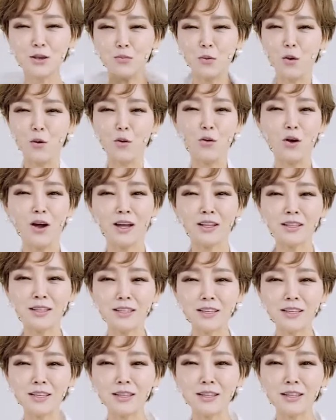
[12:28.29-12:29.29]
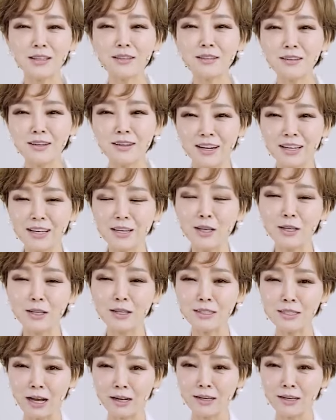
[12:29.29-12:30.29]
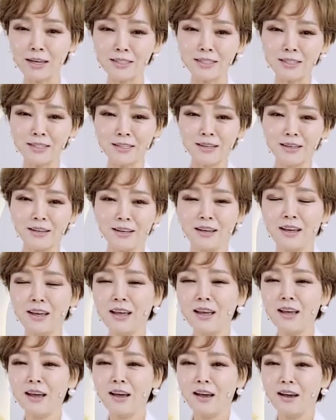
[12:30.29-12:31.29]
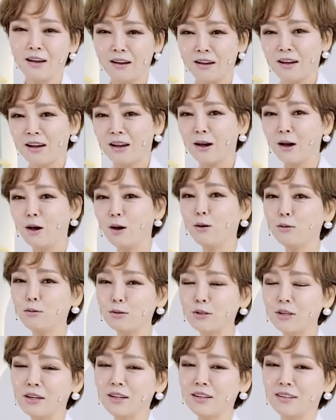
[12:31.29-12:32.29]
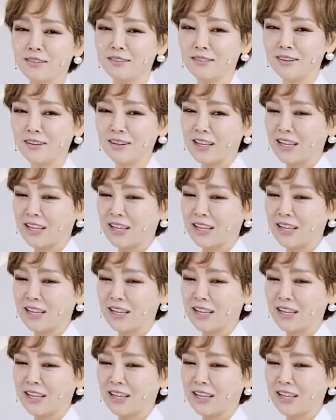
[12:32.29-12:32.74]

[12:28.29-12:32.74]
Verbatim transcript: 별거 아닌 이 니트가, 이 자켓이 아우 그냥